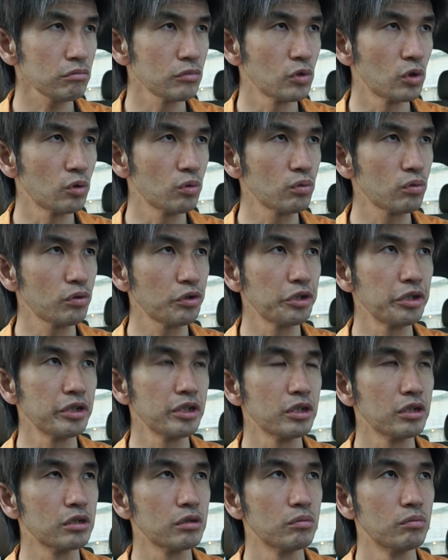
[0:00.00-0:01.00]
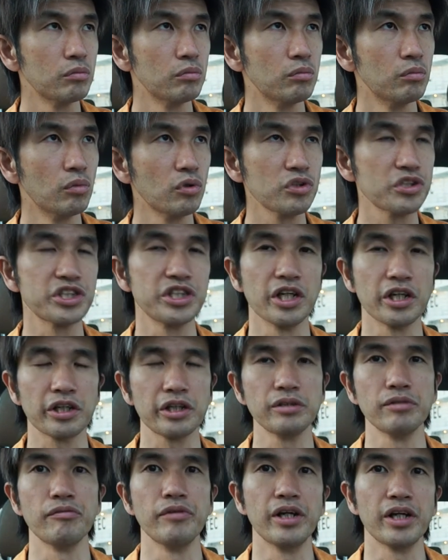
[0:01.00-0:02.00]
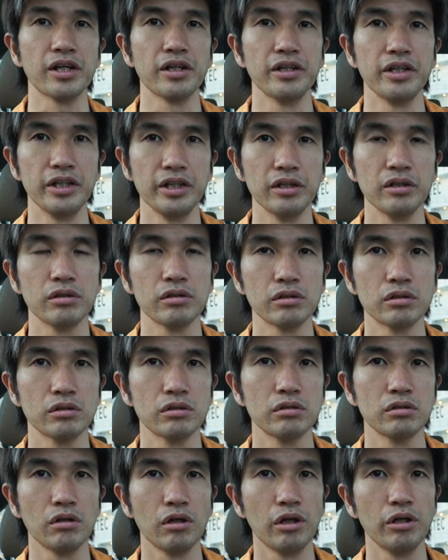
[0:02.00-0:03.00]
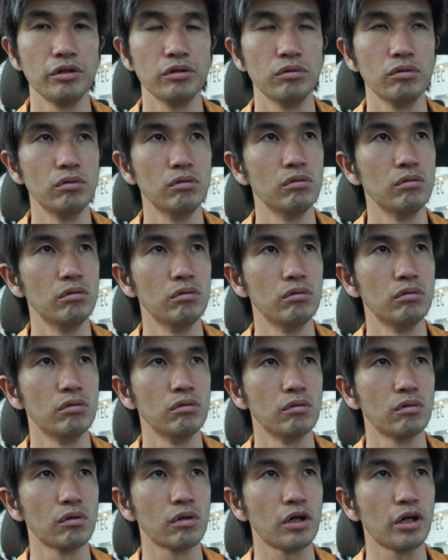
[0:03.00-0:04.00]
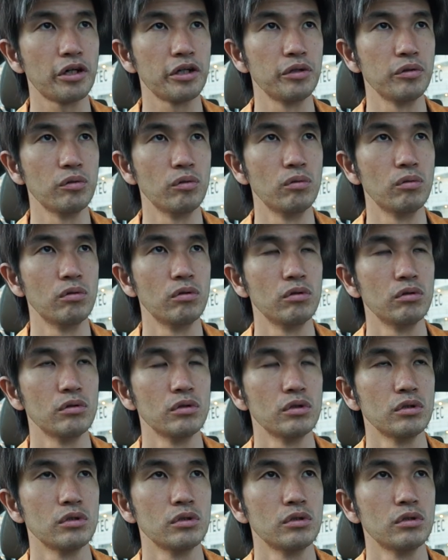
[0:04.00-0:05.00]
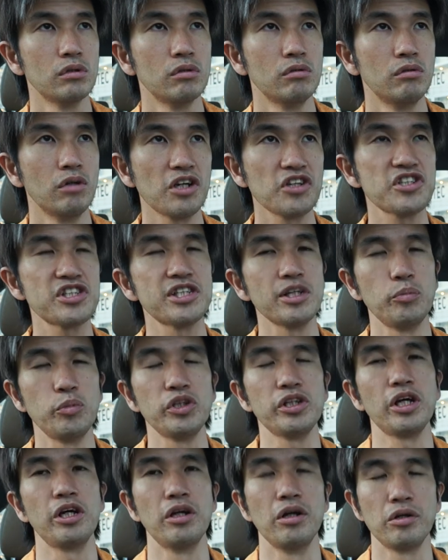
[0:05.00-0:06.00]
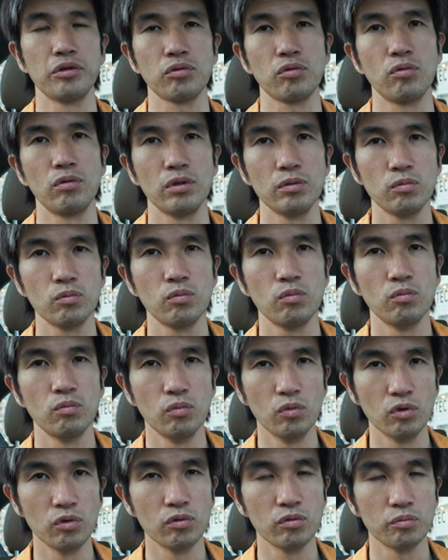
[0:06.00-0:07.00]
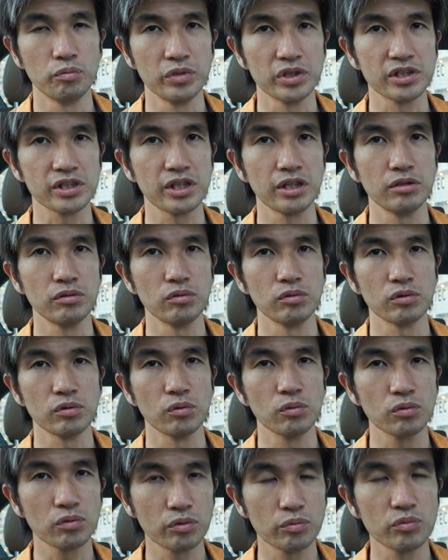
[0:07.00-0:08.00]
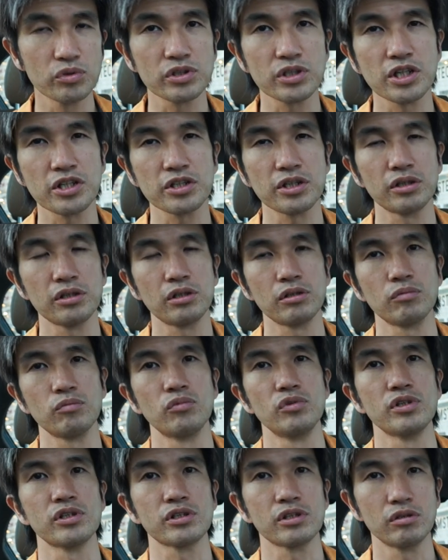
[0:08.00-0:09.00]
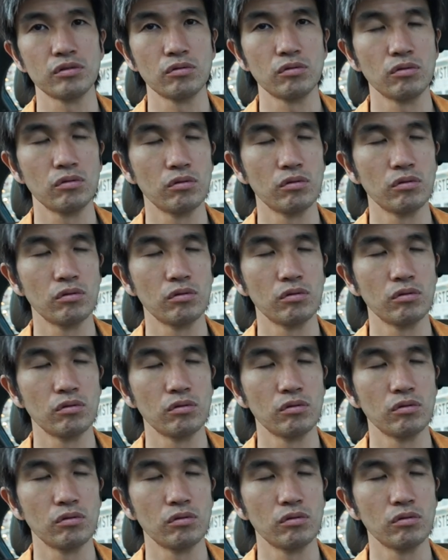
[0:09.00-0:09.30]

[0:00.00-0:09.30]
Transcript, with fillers: 本当に文字だけの中であの彼のらしさみたいなところも見つけるのが本当に難しかったと思うんですけど